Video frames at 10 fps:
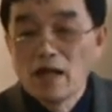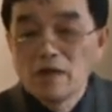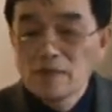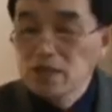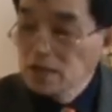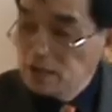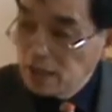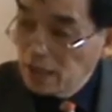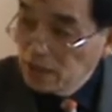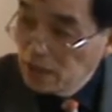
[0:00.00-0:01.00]
那么这个
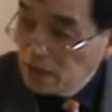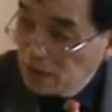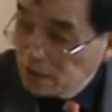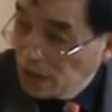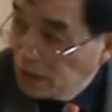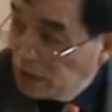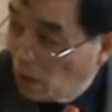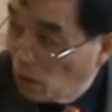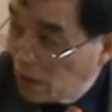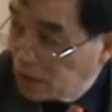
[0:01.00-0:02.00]
三一三一的
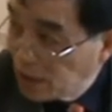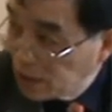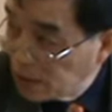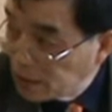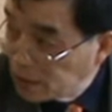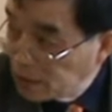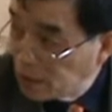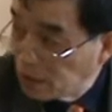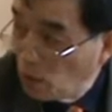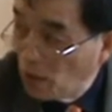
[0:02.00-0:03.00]
划三个层次
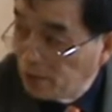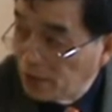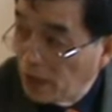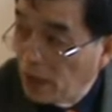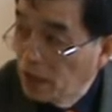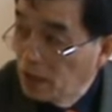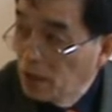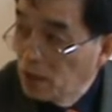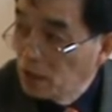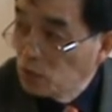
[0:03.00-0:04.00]
的这个划分啊。
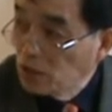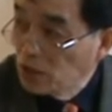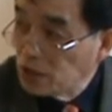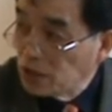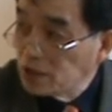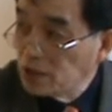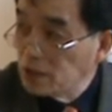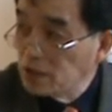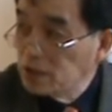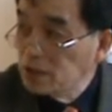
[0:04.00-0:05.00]
最后形成
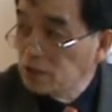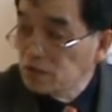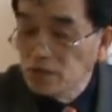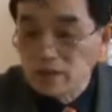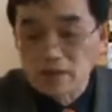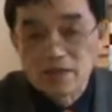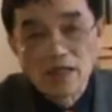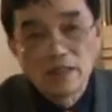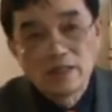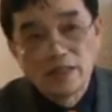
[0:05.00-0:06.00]
了基督教的
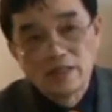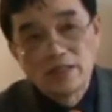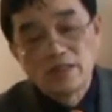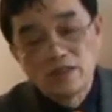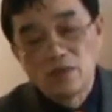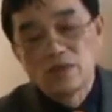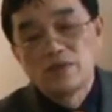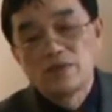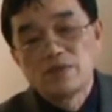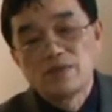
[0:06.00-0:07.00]
三一神性的教义。